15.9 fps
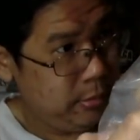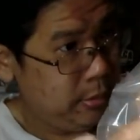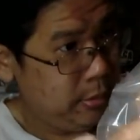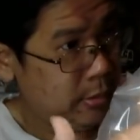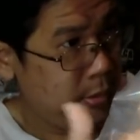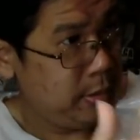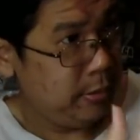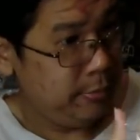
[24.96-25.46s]

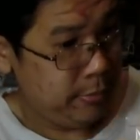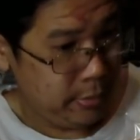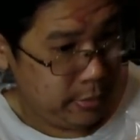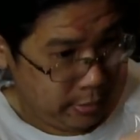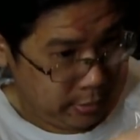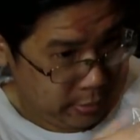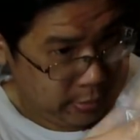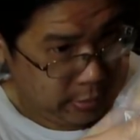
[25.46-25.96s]
dari
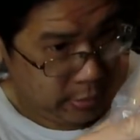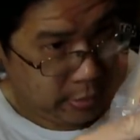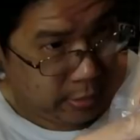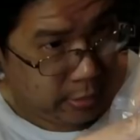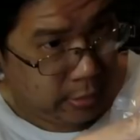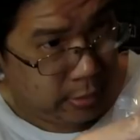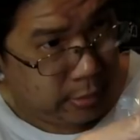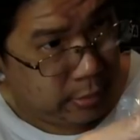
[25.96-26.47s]
mana ini
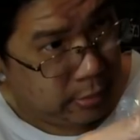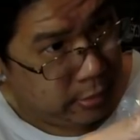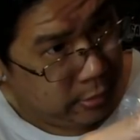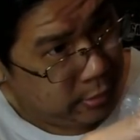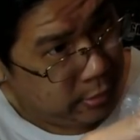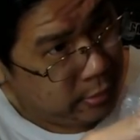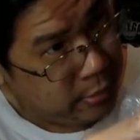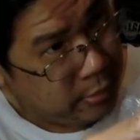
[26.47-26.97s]
ya?
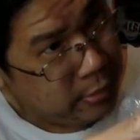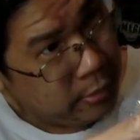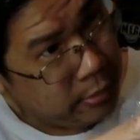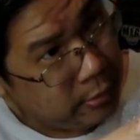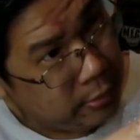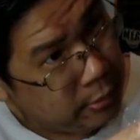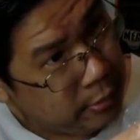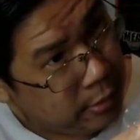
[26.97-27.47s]

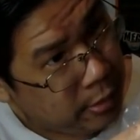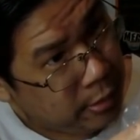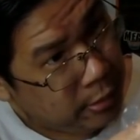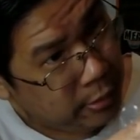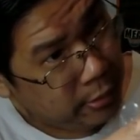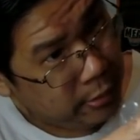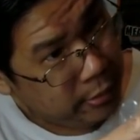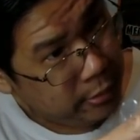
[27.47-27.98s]

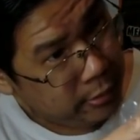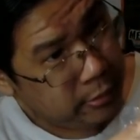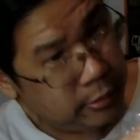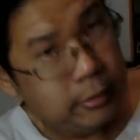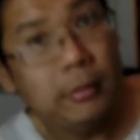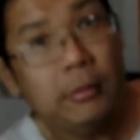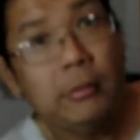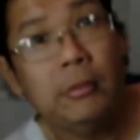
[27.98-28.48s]
Dari
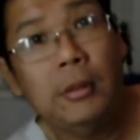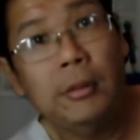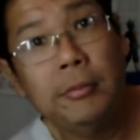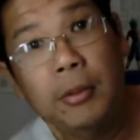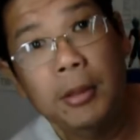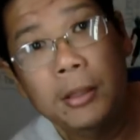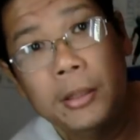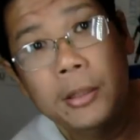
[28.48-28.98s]

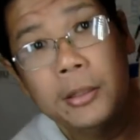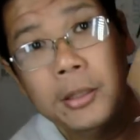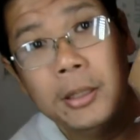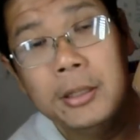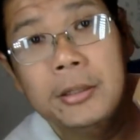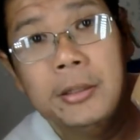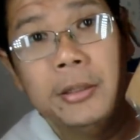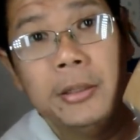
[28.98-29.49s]
Surabaya
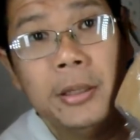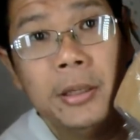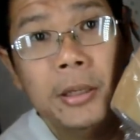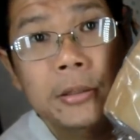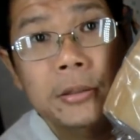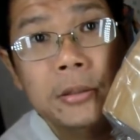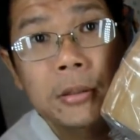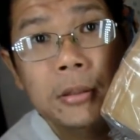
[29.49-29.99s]

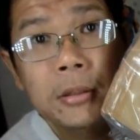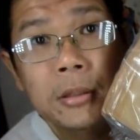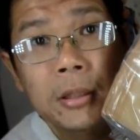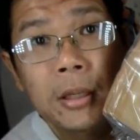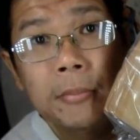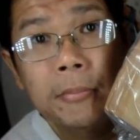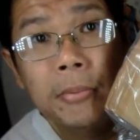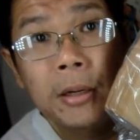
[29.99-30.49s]
Diecast.
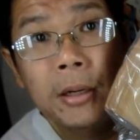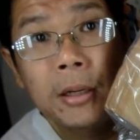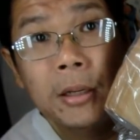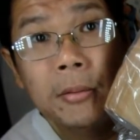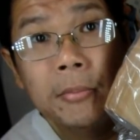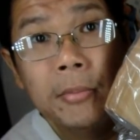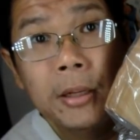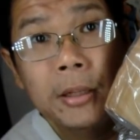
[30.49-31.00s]
Ini yang pernah
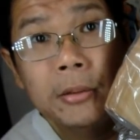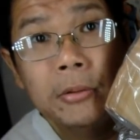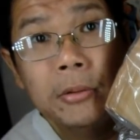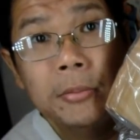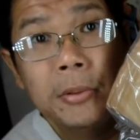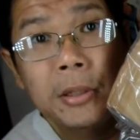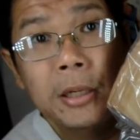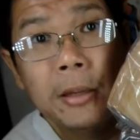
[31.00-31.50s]
kemarin
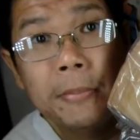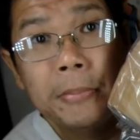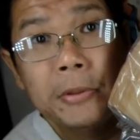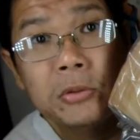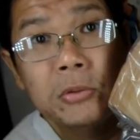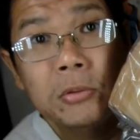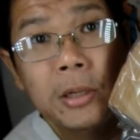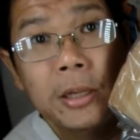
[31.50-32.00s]
gue pernah dapat
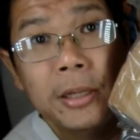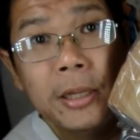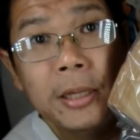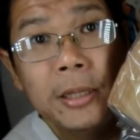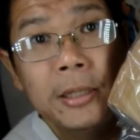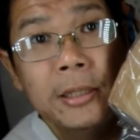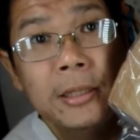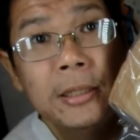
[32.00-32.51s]
juga ya
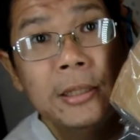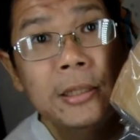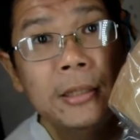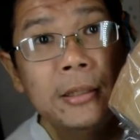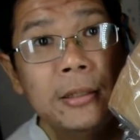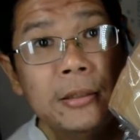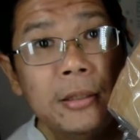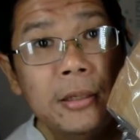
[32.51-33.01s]

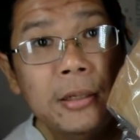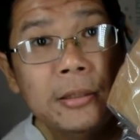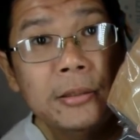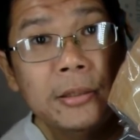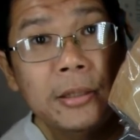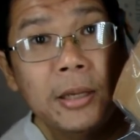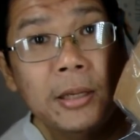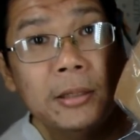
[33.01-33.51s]
kita lihat
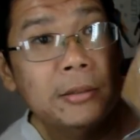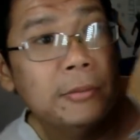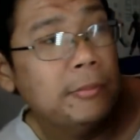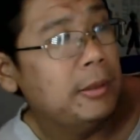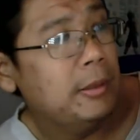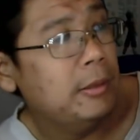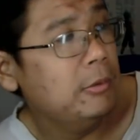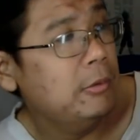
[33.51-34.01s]
ya
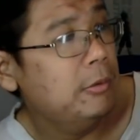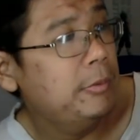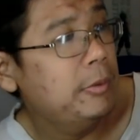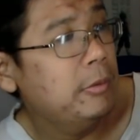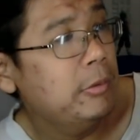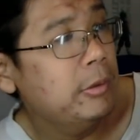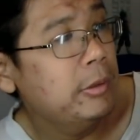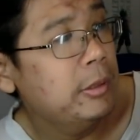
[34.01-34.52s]
cuman yang gue
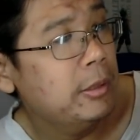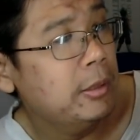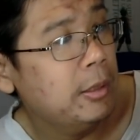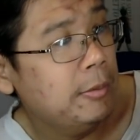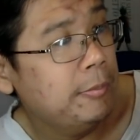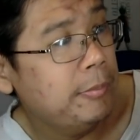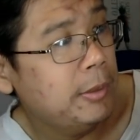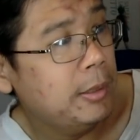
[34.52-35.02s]
bingung ini
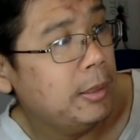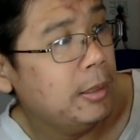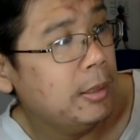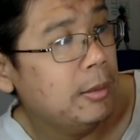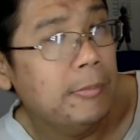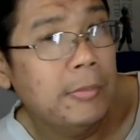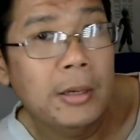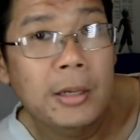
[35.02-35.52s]
kenapa
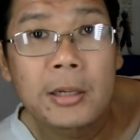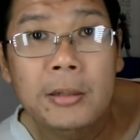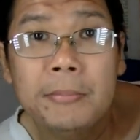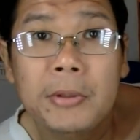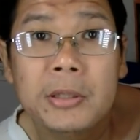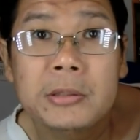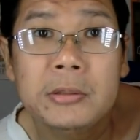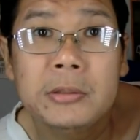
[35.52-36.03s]
kemarin
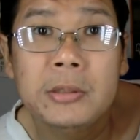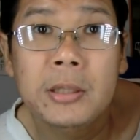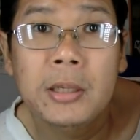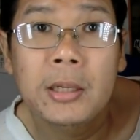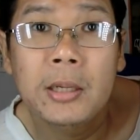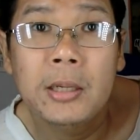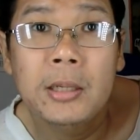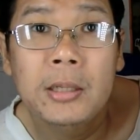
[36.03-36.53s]
pas
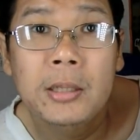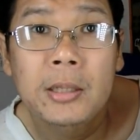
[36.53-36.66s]
dia